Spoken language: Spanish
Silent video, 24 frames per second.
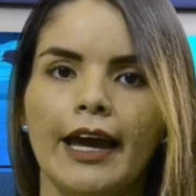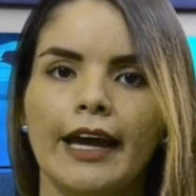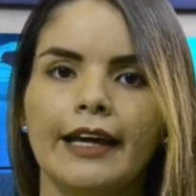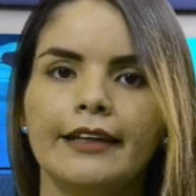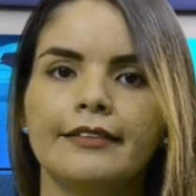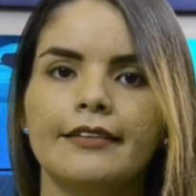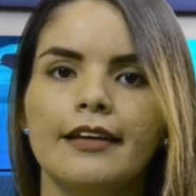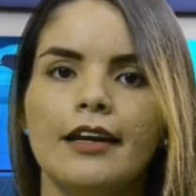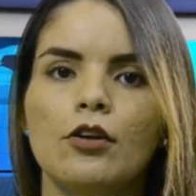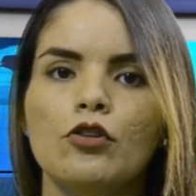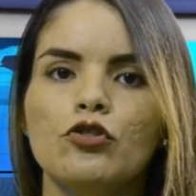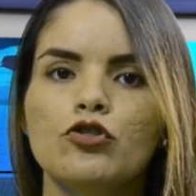
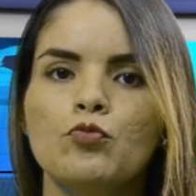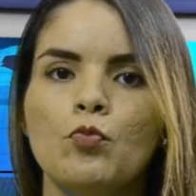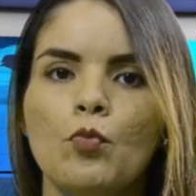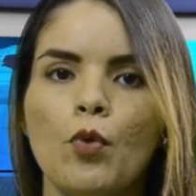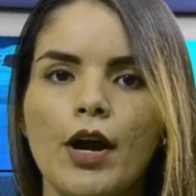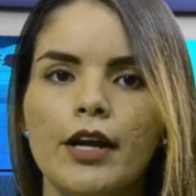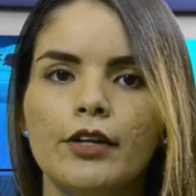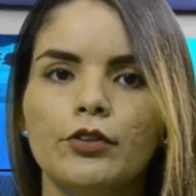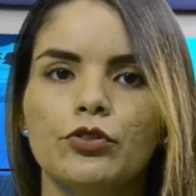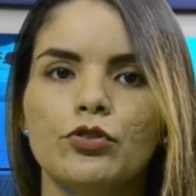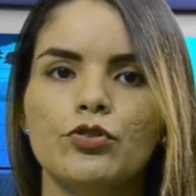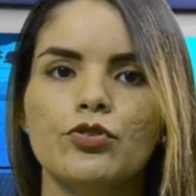Entre los
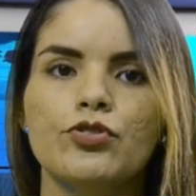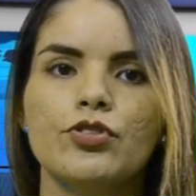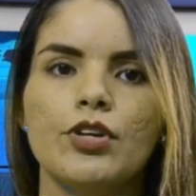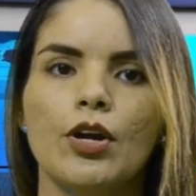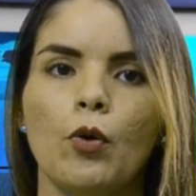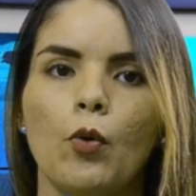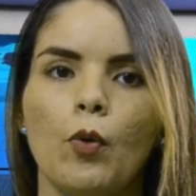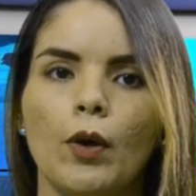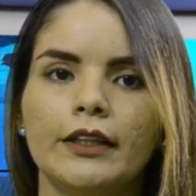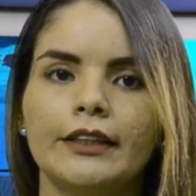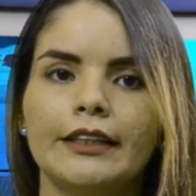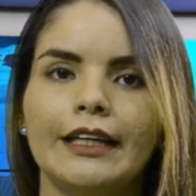muertos se
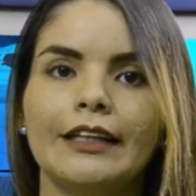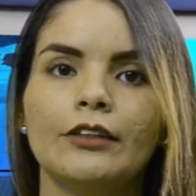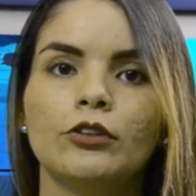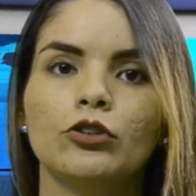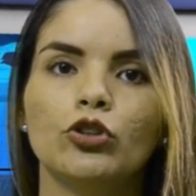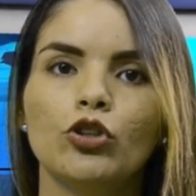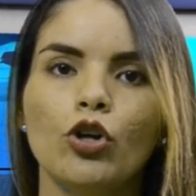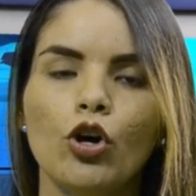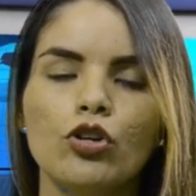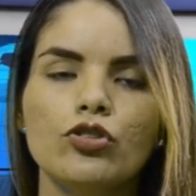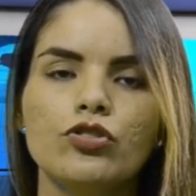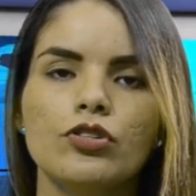
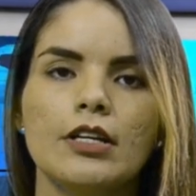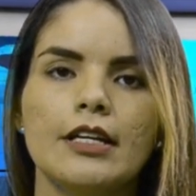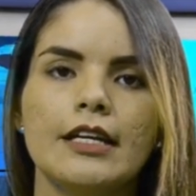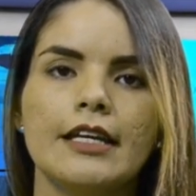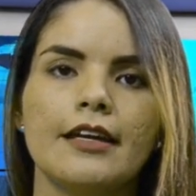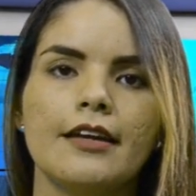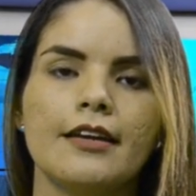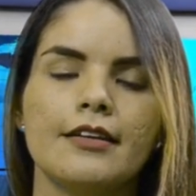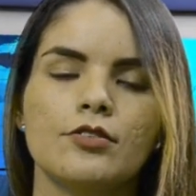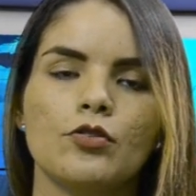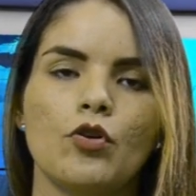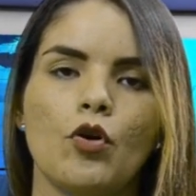encuentran dos
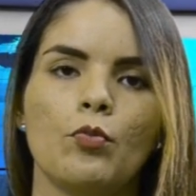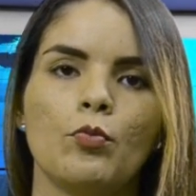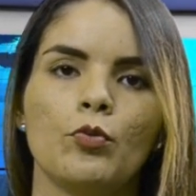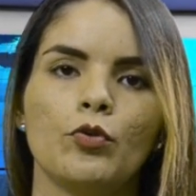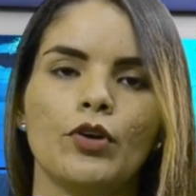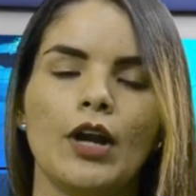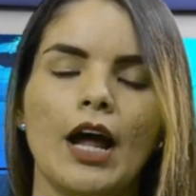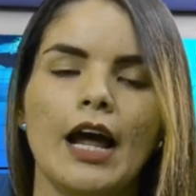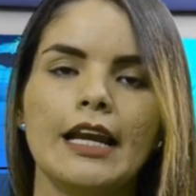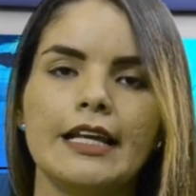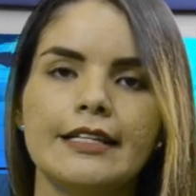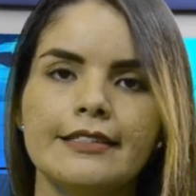líderes
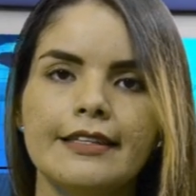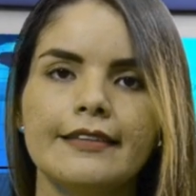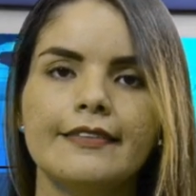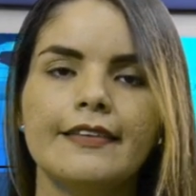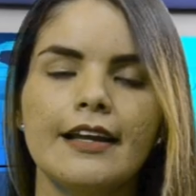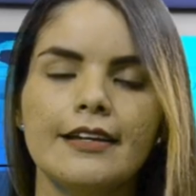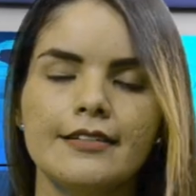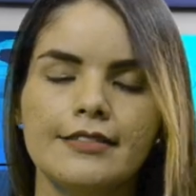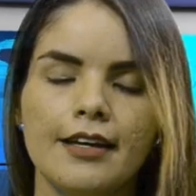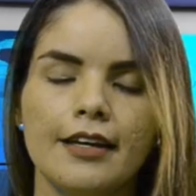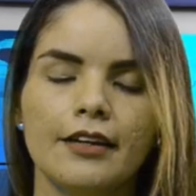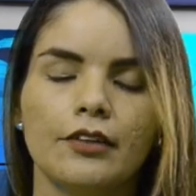comunales
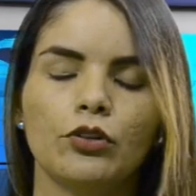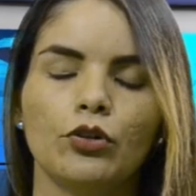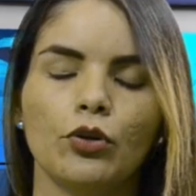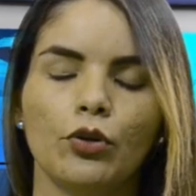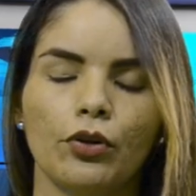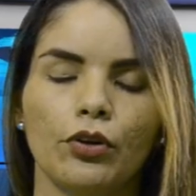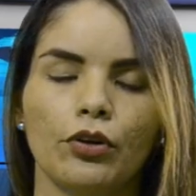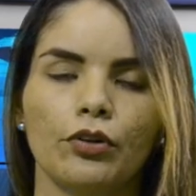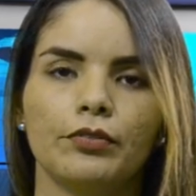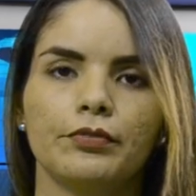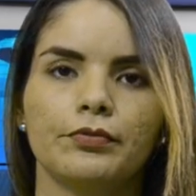del sector.